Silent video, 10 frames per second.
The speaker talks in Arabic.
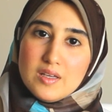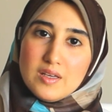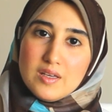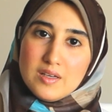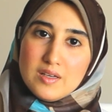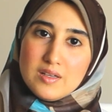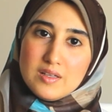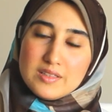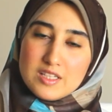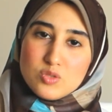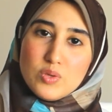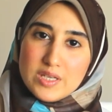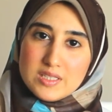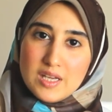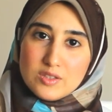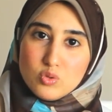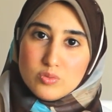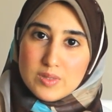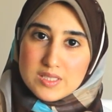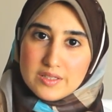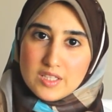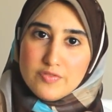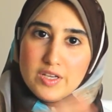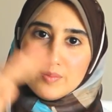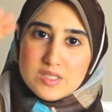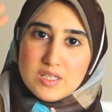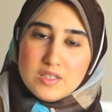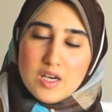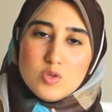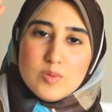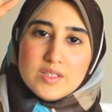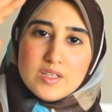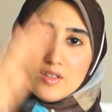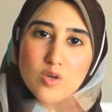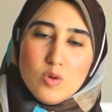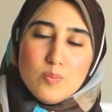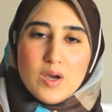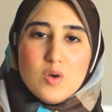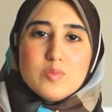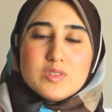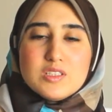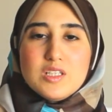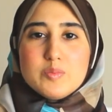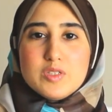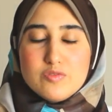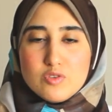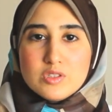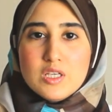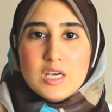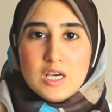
آه، التسويه دي هتكون بس ارتفعت بزياده قوي بعد كده هوب اول ما تطلع من الفرن